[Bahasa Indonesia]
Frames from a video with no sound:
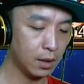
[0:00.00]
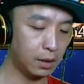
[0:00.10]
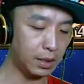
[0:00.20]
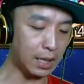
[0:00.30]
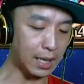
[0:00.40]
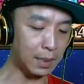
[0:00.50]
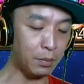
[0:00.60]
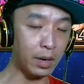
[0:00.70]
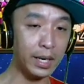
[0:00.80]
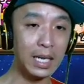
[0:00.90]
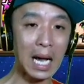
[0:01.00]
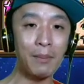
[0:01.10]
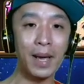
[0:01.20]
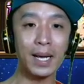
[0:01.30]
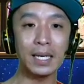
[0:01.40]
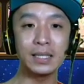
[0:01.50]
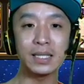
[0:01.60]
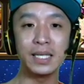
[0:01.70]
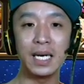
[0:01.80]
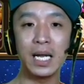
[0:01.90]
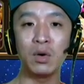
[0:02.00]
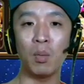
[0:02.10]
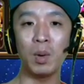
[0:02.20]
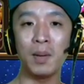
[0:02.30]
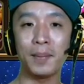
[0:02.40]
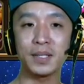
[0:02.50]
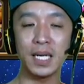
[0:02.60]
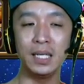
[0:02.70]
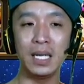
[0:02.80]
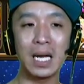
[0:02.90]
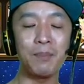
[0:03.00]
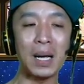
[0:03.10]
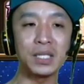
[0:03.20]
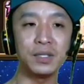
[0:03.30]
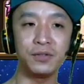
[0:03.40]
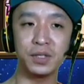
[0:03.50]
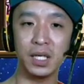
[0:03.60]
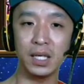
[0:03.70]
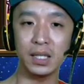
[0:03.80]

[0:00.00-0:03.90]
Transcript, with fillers: Ketika kalian boleh diabaikan senilai 25% dari pasif skill